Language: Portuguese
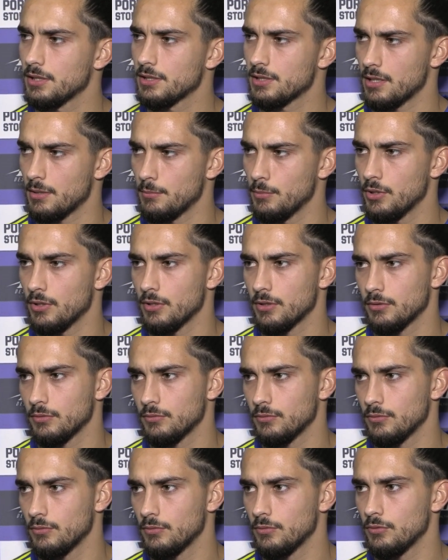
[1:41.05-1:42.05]
e estar melhor
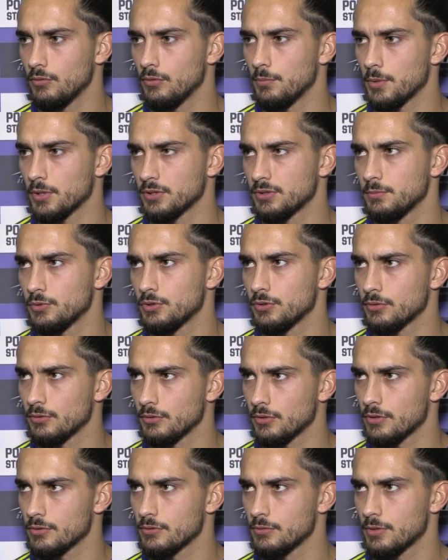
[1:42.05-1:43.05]
no, no próximo jogo
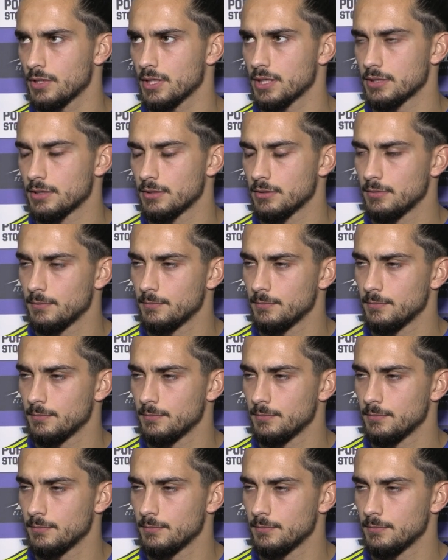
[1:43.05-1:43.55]
contra o Torrense.